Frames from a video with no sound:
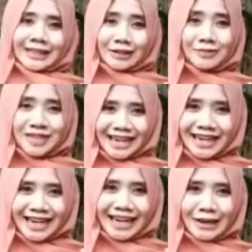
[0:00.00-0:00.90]
Terus
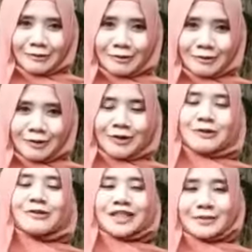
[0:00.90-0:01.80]
berjaya, Ibu.
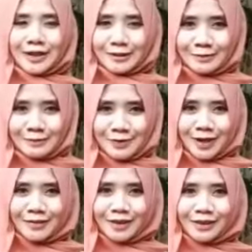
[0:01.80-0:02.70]
Wassalamualaikum
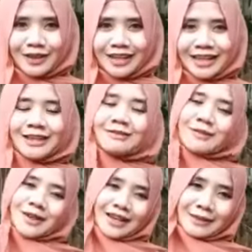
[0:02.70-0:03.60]
warahmatullahi
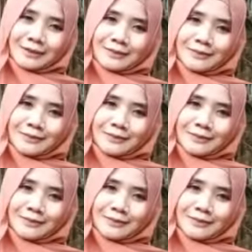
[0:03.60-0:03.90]
wabarakatuh.